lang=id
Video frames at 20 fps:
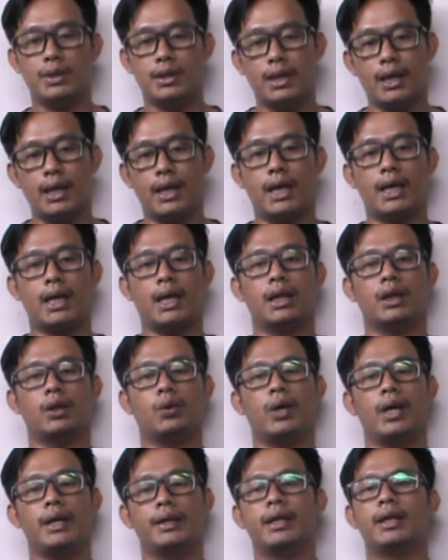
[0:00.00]
besar
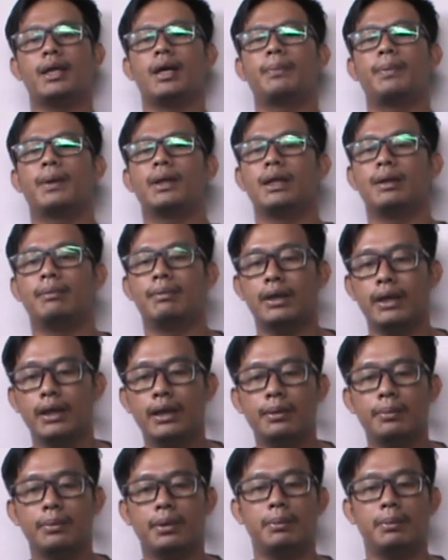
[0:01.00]
atau hanya dapat dibeli